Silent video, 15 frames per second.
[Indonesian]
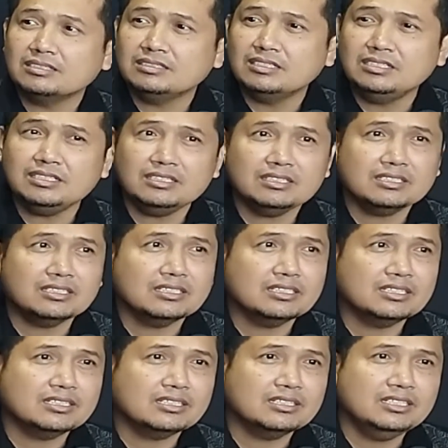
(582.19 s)
Jadi
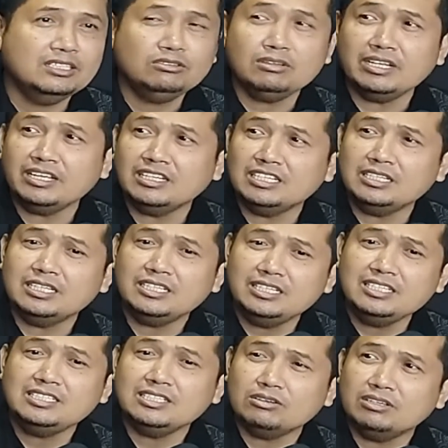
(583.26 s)
eh, itulah yang
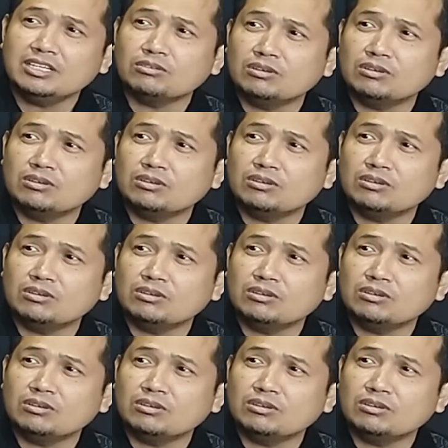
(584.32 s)
diisi oleh